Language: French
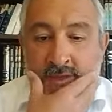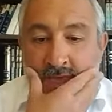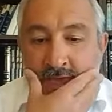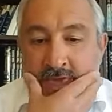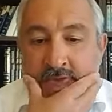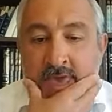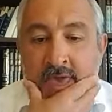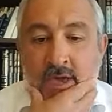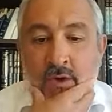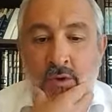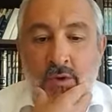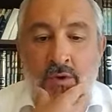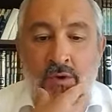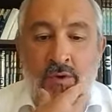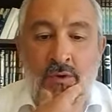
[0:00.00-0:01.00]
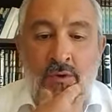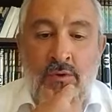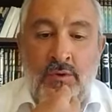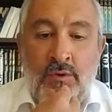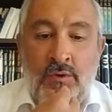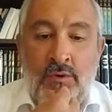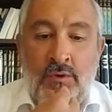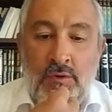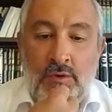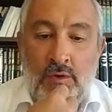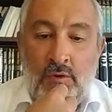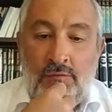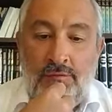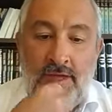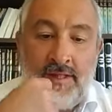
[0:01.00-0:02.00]
Et euh, en
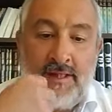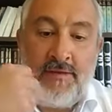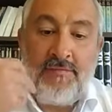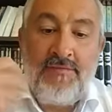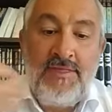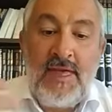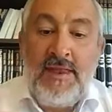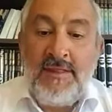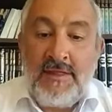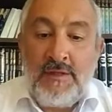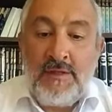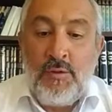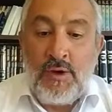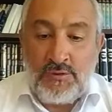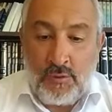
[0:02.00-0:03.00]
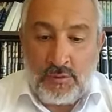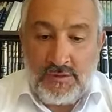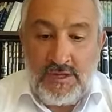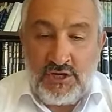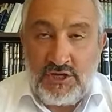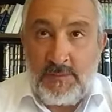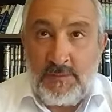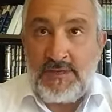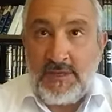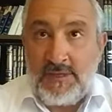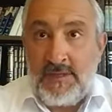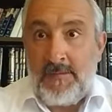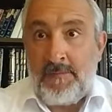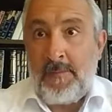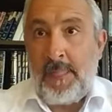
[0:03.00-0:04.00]
fait, la finalité de la sortie d'Égypte,
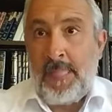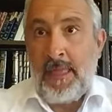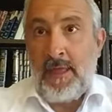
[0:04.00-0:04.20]
c'était